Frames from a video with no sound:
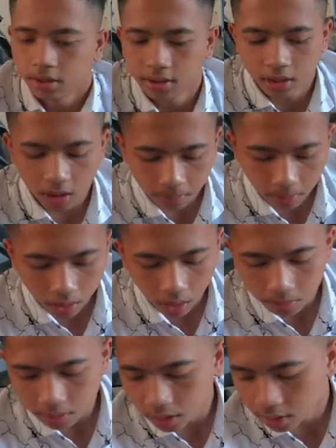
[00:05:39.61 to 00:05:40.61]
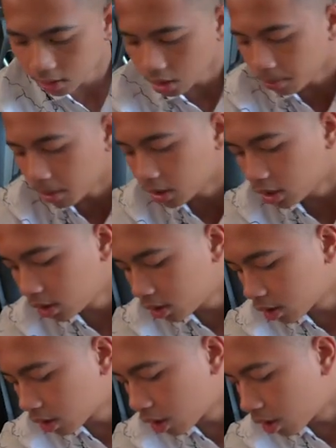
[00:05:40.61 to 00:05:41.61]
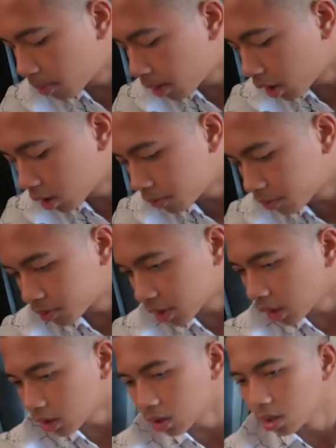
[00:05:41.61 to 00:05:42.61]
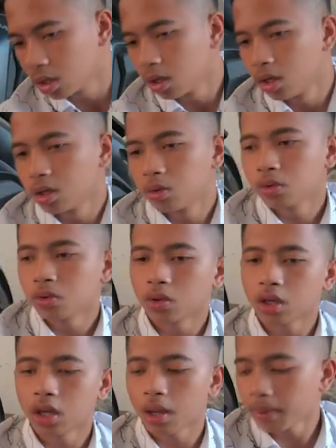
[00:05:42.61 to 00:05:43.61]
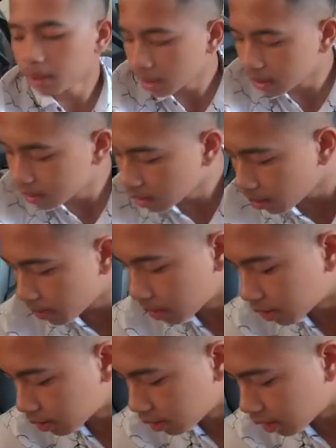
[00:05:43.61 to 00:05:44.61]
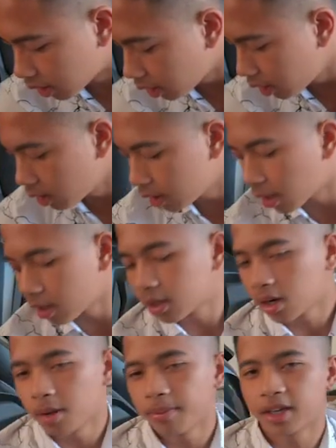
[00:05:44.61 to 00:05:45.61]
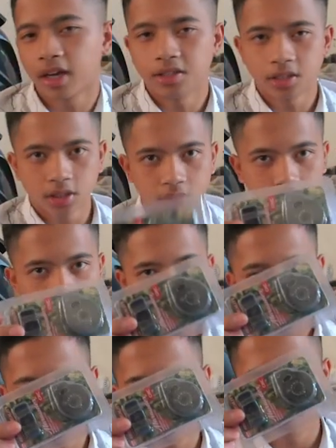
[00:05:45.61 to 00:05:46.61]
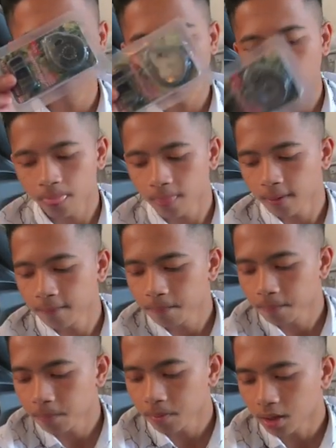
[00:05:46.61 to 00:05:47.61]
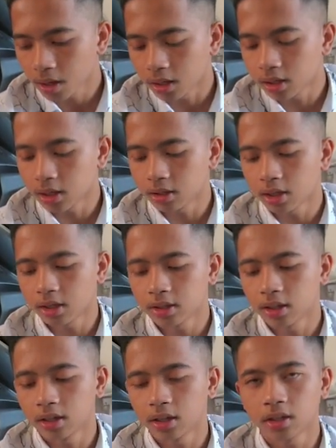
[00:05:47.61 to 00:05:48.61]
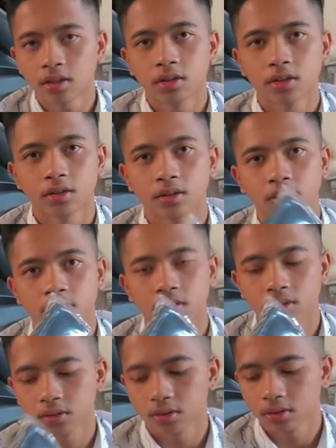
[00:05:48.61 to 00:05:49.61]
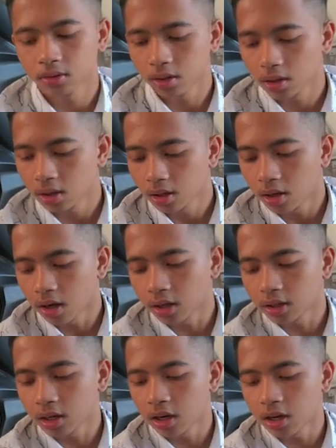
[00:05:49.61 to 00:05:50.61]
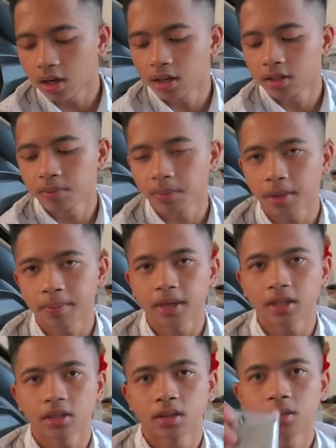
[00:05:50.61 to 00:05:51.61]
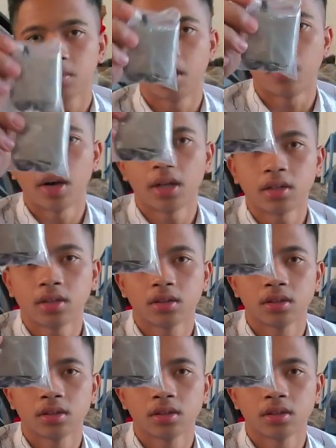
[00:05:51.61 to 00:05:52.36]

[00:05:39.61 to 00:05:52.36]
Di sini beliau memesan senapan ini dengan paket full set. Untuk lengkapan dari senapannya sendiri, ini ada magazin tentunya. Ada tali sandang ada spare part bawaan